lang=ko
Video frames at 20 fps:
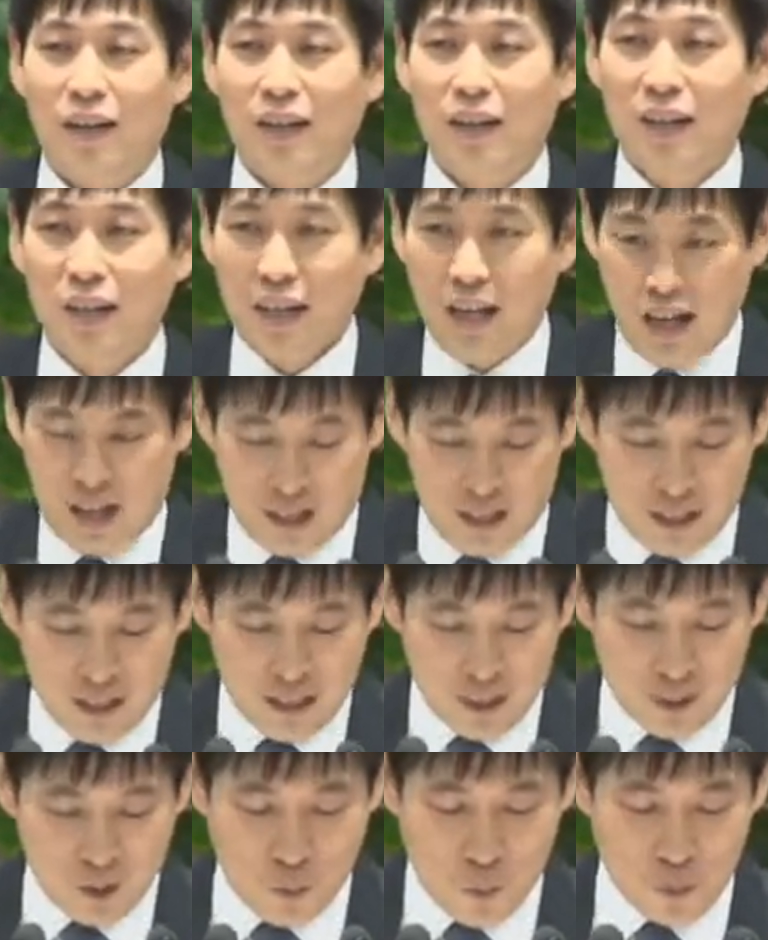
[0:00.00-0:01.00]

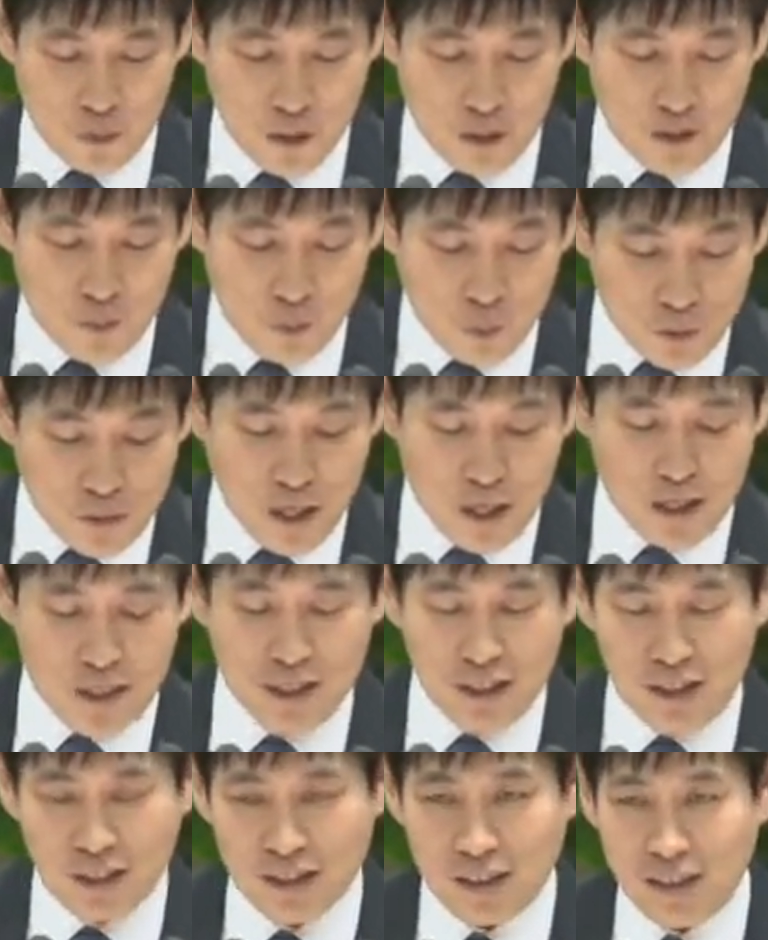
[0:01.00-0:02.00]
하나님께서
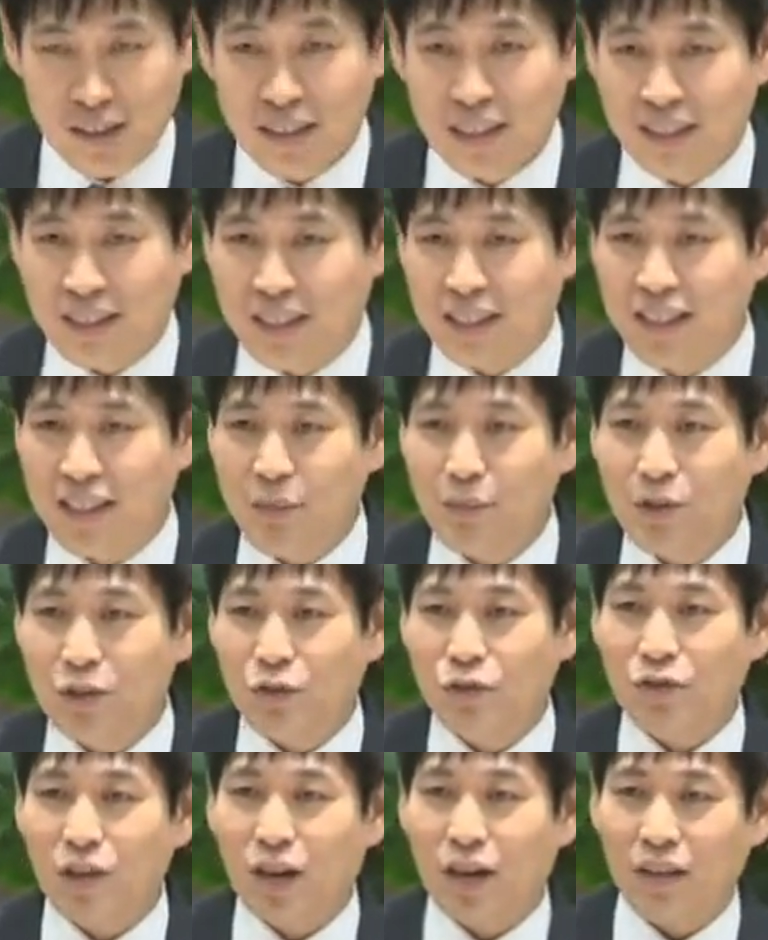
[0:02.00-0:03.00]
모세를 지금 이
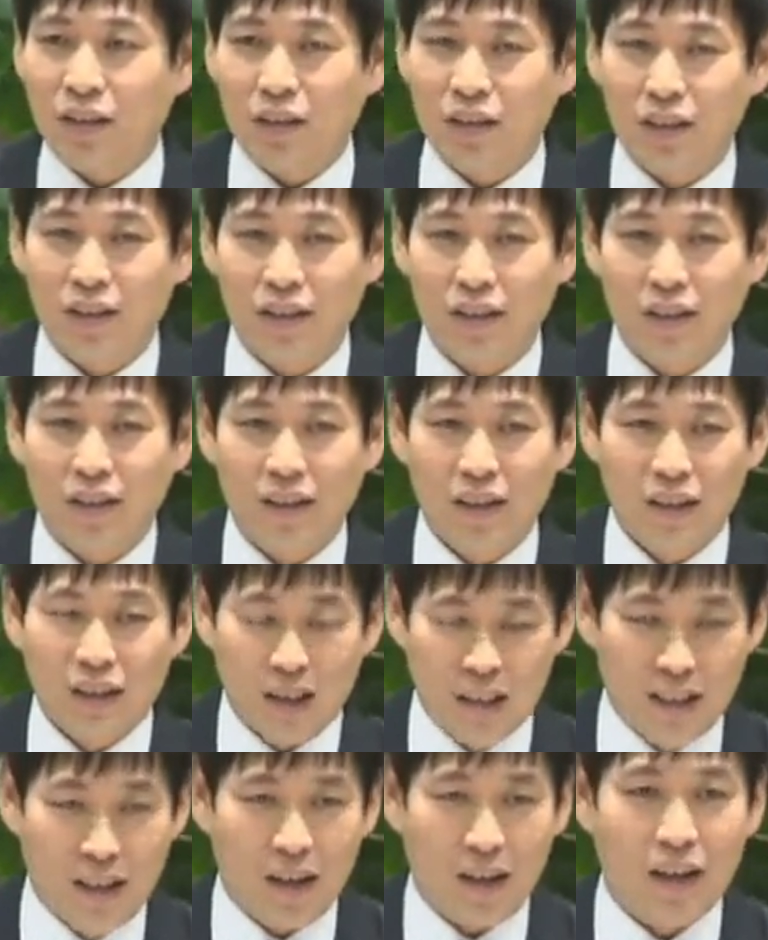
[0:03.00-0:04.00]
순간
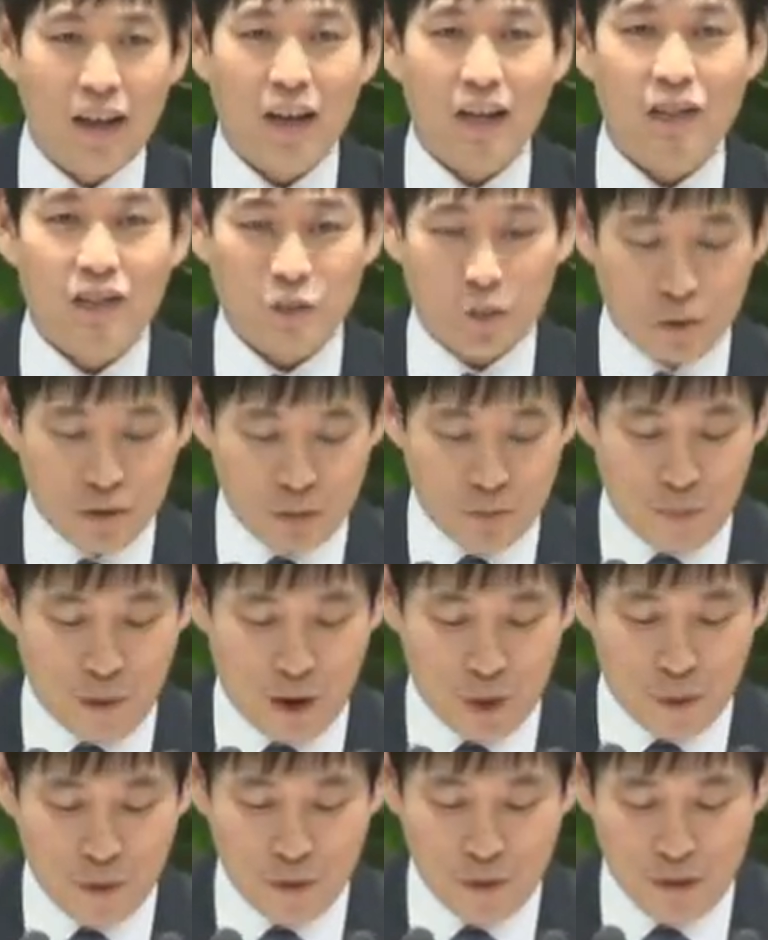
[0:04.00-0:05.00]
일하게 하신 곳은
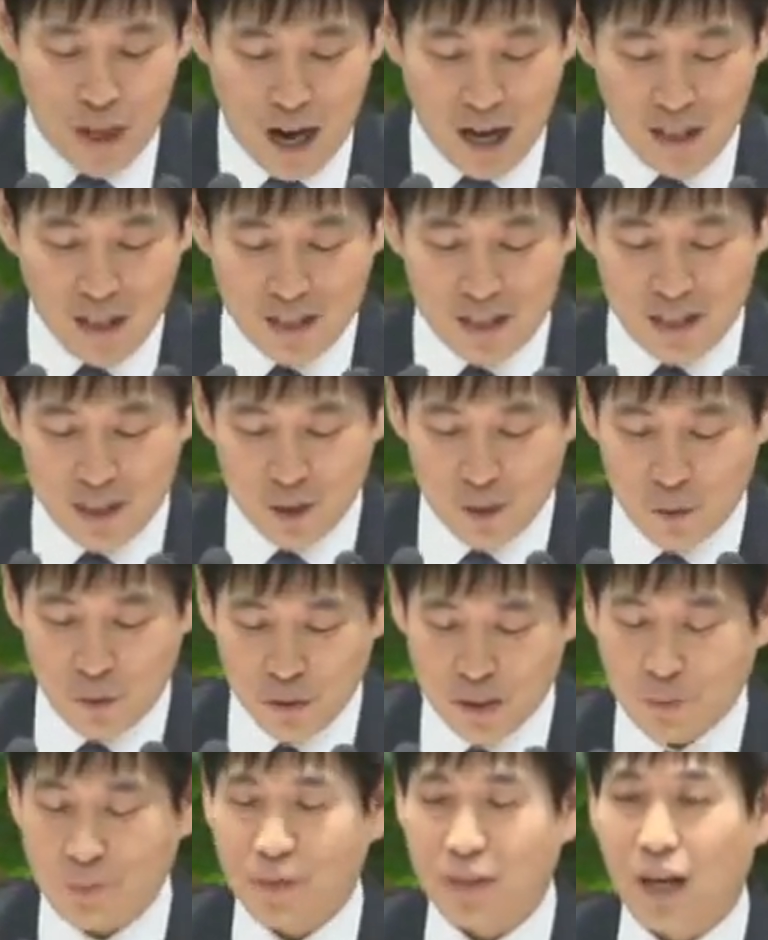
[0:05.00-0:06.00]
바로 양을 치는
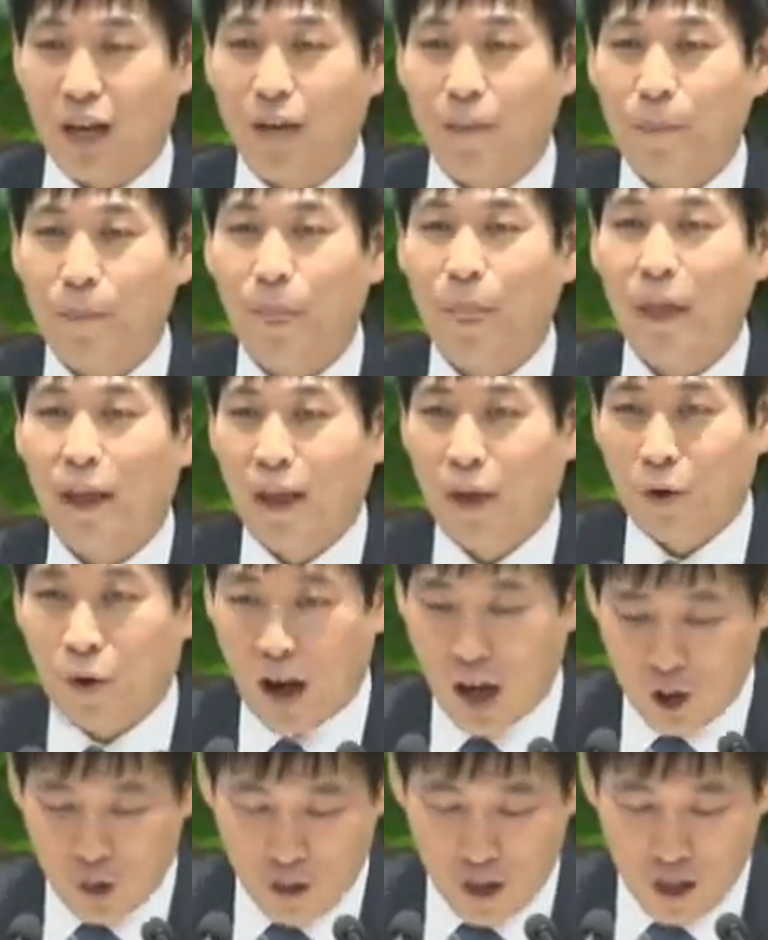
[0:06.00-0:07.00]
곳입니다.
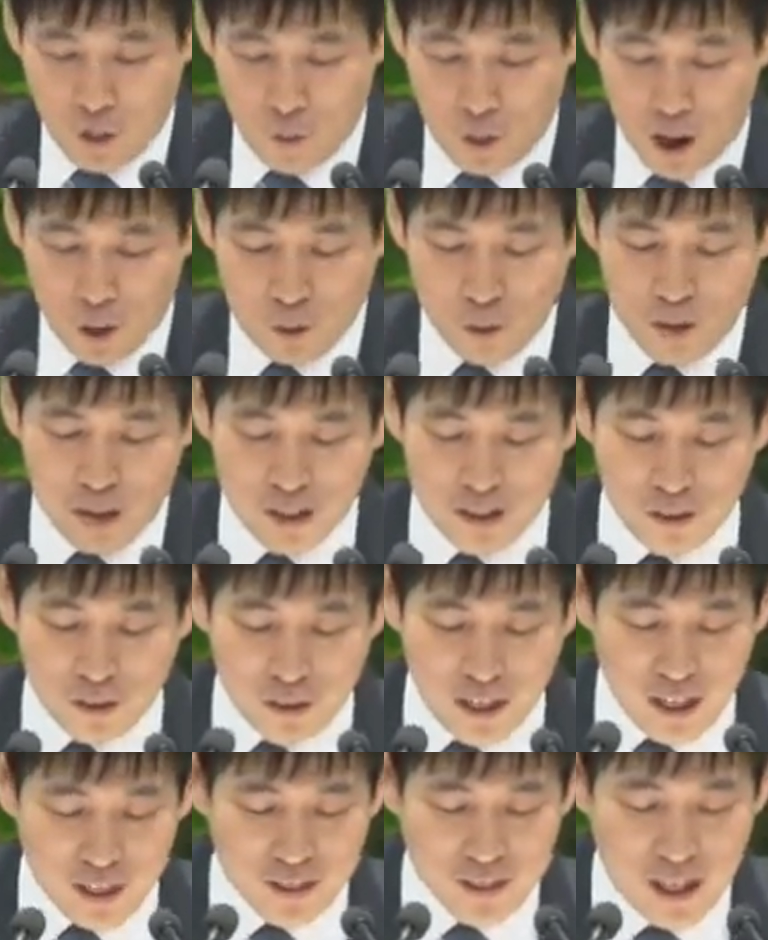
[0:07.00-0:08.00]
과거에 왕궁에 있었다
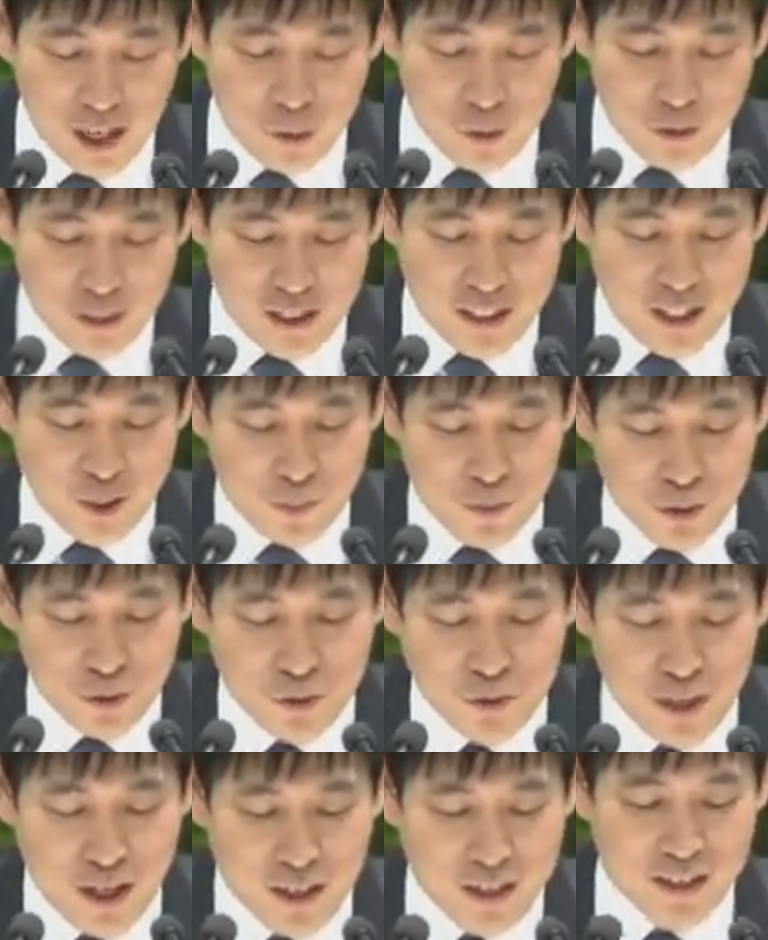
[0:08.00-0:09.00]
할지라도 지금 이
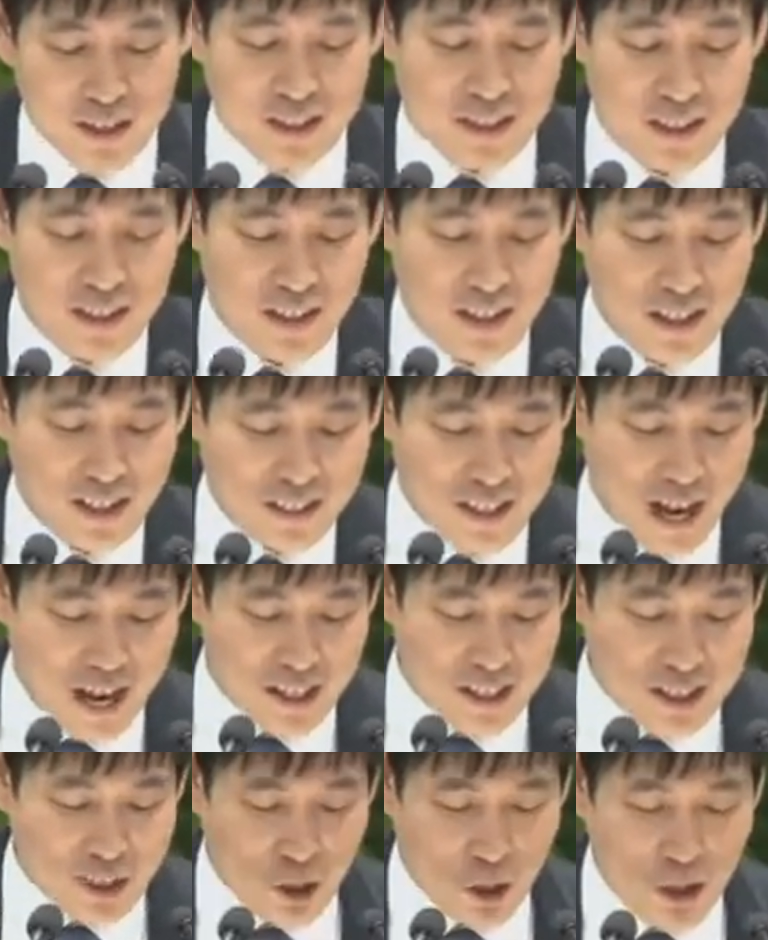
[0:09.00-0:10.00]
순간은 양을
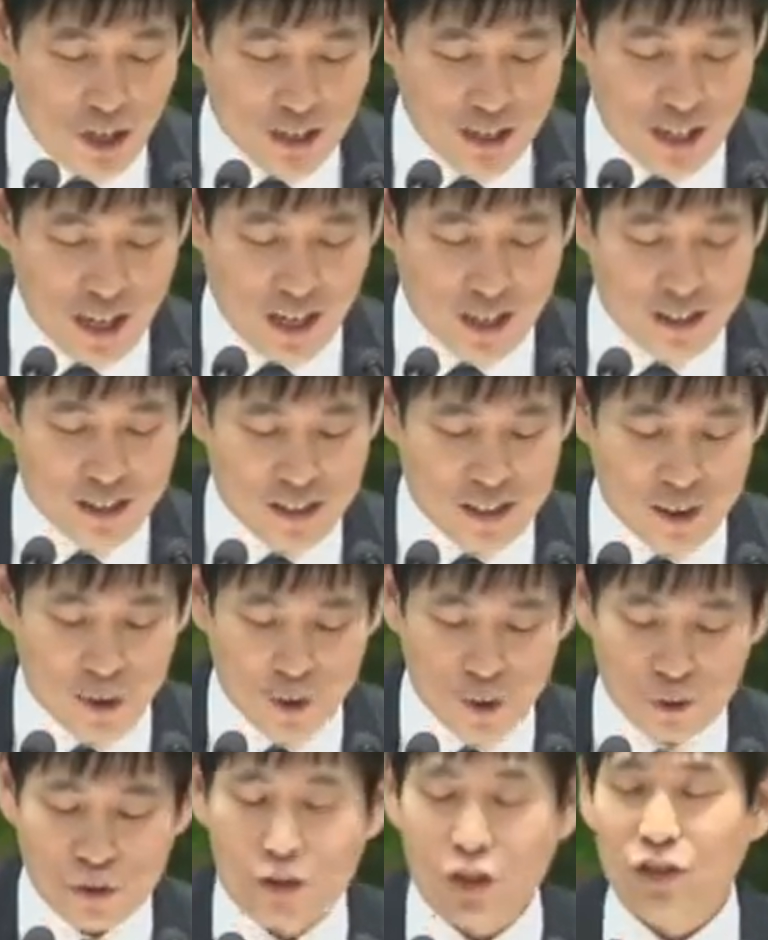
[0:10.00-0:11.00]
쳐야 하는 양치기로
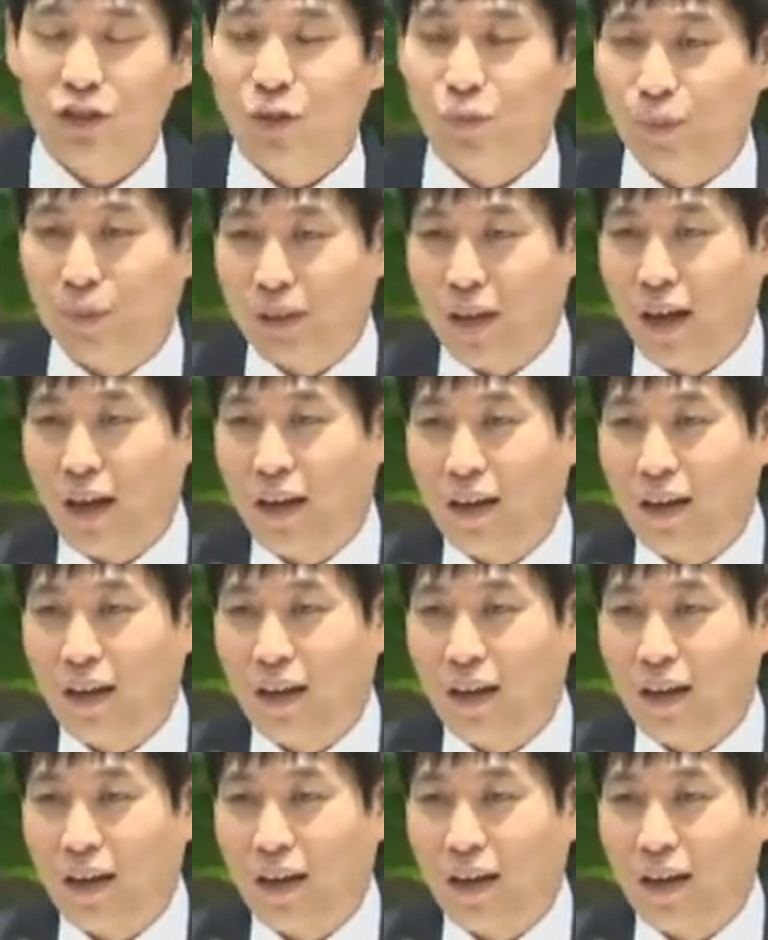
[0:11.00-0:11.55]
두셨습니다.